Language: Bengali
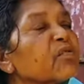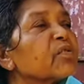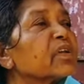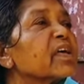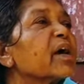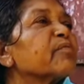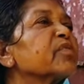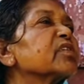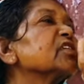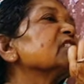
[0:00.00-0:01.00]
ওখানে
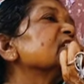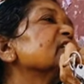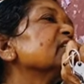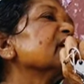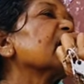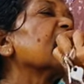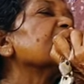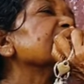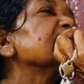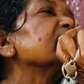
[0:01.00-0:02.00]
এমন খিস্তি দিয়ে
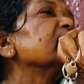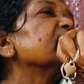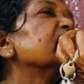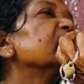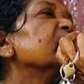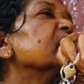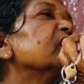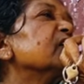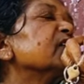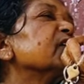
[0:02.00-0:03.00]
গাল দিল
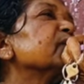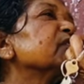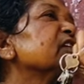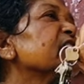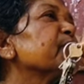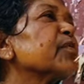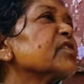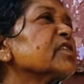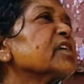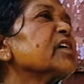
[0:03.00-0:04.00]
যে বলছে
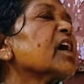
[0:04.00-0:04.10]
এ